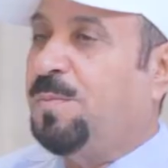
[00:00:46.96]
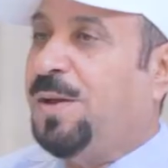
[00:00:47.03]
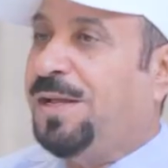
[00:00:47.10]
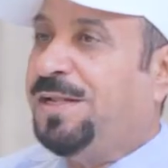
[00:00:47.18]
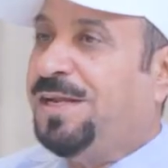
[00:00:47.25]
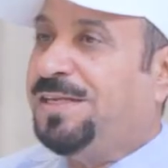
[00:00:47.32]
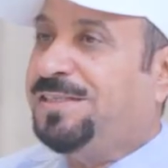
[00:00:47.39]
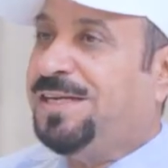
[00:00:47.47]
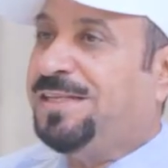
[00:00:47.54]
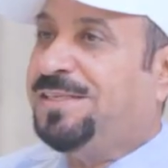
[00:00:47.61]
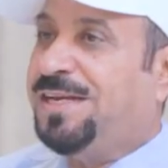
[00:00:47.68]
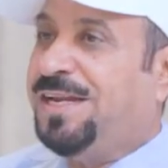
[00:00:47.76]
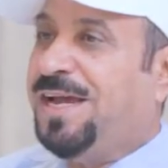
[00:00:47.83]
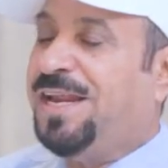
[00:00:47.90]
بعد
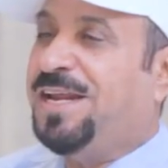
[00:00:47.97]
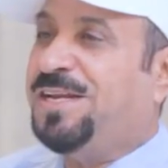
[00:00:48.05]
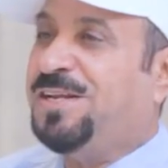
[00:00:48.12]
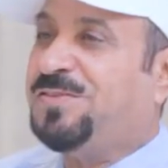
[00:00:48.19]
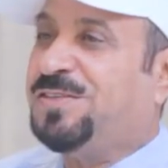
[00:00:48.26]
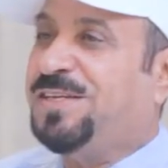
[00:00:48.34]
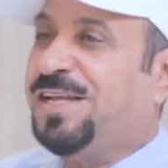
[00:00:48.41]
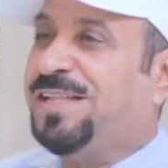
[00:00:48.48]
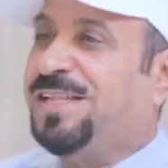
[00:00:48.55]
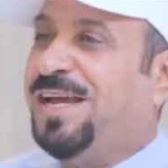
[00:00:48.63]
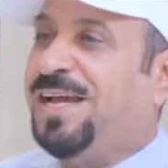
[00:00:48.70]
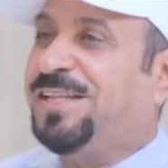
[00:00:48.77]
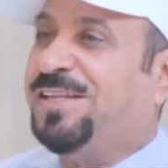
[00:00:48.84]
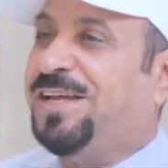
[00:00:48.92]
العجاد الحاله النفسيه
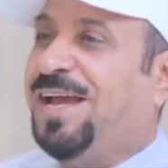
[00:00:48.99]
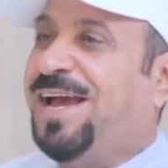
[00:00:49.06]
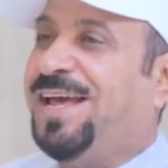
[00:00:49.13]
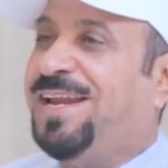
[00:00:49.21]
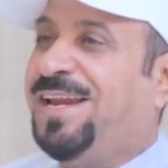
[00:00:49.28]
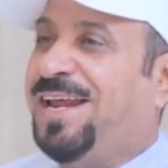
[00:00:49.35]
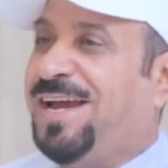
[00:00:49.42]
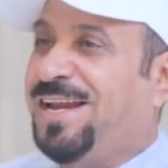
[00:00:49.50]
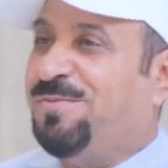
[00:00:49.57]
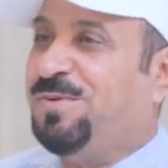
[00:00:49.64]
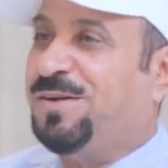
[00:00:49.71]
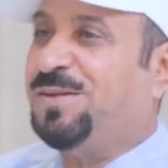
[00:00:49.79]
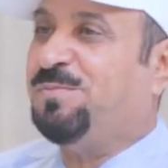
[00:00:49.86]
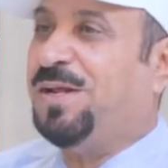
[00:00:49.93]
طلعت عال
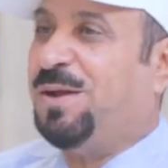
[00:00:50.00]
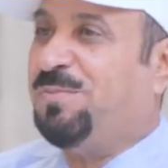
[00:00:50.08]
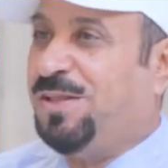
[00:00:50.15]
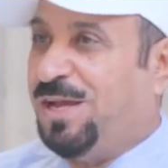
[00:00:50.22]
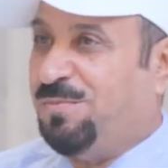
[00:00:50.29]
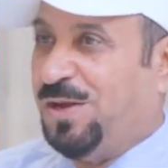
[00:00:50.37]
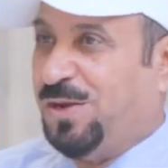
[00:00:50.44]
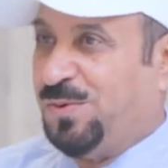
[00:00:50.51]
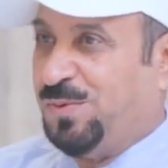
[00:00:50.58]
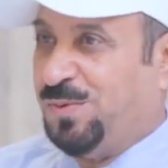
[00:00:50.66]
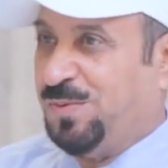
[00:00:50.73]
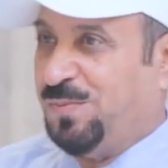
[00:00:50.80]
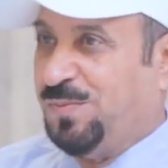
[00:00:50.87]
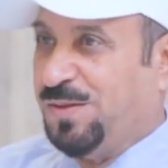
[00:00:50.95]
العال من ابدع ما
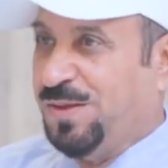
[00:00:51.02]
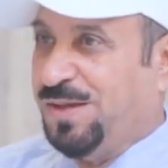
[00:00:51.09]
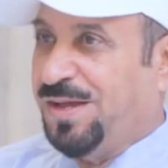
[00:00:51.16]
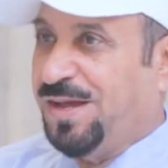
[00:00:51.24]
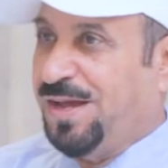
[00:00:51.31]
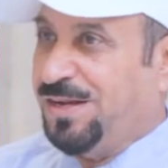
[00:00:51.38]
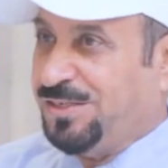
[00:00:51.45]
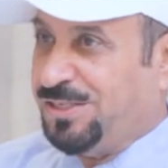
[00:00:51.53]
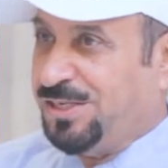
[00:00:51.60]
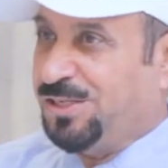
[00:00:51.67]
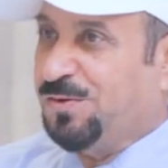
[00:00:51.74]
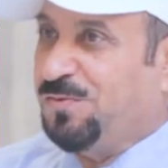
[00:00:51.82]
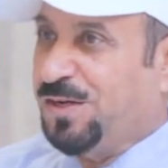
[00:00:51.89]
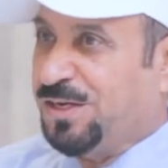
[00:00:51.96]
يكون
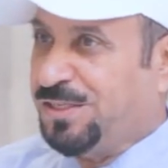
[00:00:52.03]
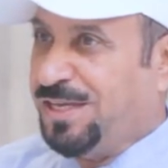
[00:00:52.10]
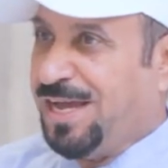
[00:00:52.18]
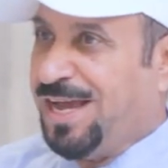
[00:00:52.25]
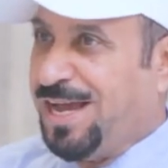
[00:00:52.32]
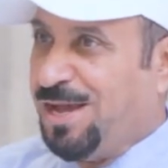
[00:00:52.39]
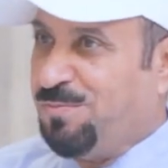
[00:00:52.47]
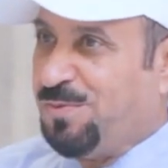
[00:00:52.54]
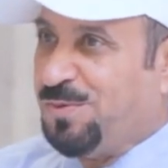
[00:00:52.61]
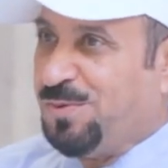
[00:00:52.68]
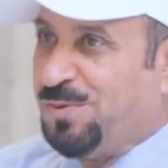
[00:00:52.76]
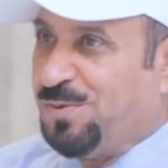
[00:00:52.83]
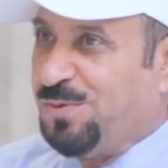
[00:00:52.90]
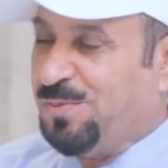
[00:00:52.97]
جيتهم في اكتئاب
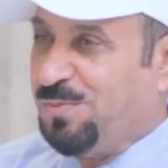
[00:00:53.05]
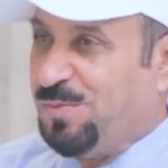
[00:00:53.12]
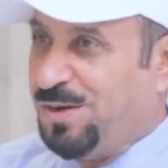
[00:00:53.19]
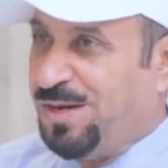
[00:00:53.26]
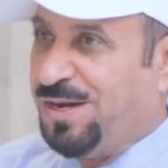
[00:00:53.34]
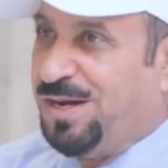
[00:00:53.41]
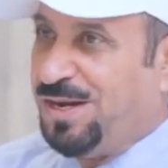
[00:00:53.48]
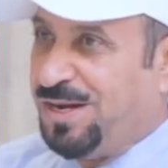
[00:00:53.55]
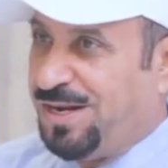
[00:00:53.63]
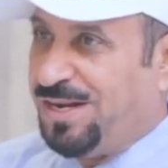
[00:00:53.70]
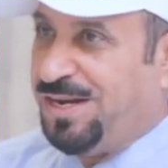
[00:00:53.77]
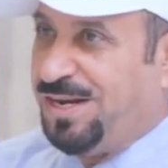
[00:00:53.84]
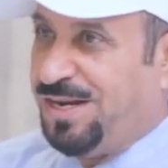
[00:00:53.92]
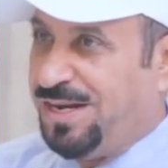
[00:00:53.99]
من
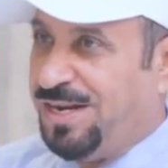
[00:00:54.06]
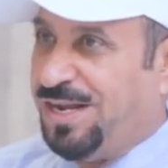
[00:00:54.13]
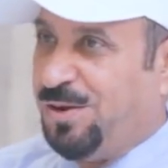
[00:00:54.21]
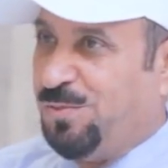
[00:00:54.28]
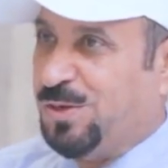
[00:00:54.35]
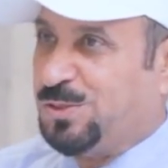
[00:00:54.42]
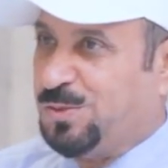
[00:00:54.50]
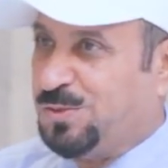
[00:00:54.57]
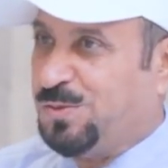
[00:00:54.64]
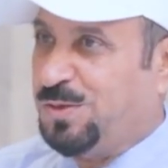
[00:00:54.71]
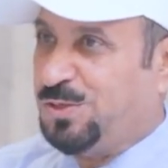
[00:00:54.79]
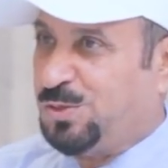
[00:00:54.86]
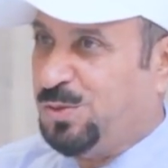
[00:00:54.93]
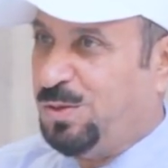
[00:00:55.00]
اوسوس
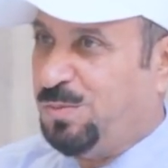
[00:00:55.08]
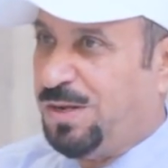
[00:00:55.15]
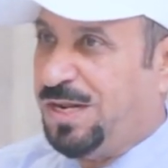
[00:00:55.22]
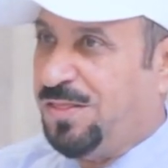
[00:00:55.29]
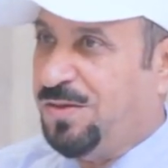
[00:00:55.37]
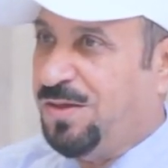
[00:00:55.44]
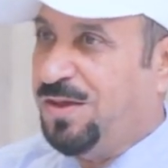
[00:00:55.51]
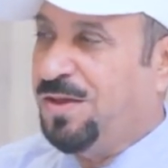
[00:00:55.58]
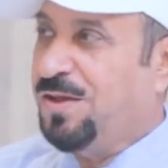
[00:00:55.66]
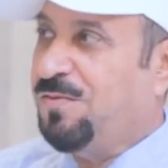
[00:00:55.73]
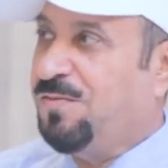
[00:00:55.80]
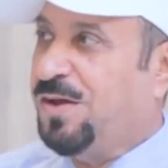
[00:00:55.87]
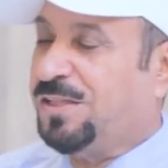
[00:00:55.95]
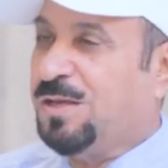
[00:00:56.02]
شنو المرض
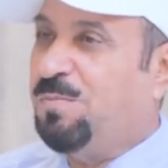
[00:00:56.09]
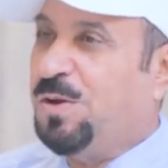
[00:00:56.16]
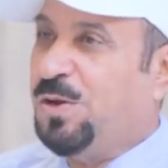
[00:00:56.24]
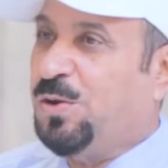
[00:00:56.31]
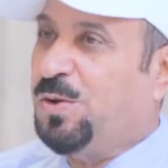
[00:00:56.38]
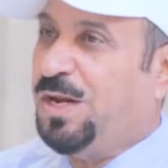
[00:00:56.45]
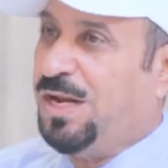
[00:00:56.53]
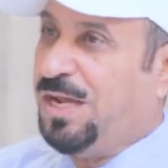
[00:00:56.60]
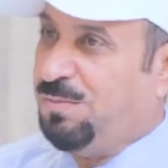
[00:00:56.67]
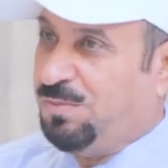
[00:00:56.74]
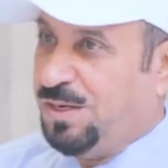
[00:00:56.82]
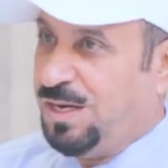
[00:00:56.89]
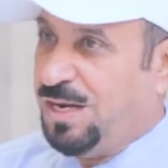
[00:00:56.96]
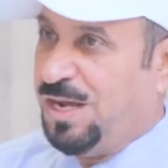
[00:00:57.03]
فطمنونا
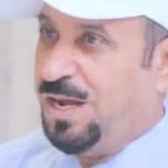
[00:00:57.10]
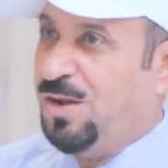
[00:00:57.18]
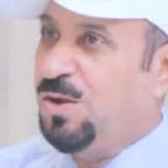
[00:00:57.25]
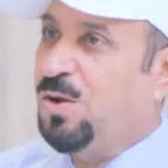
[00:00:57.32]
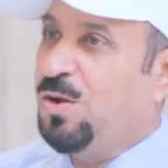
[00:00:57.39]
الحمد لله